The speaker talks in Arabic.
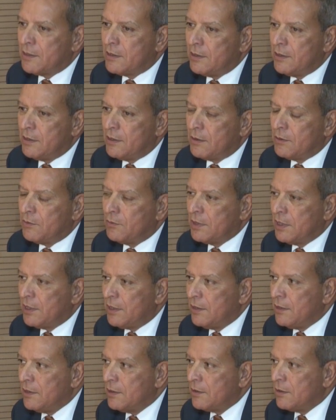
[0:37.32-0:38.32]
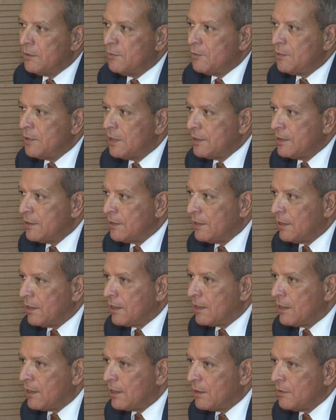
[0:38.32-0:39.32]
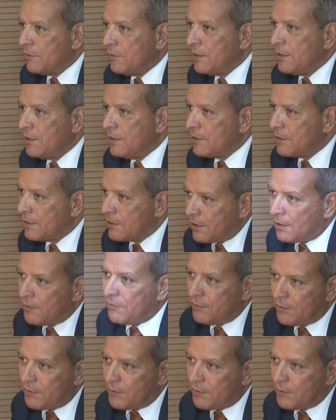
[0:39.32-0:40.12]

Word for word: ان صاحب الجلاله تعطيها واحد الاولويه مهمه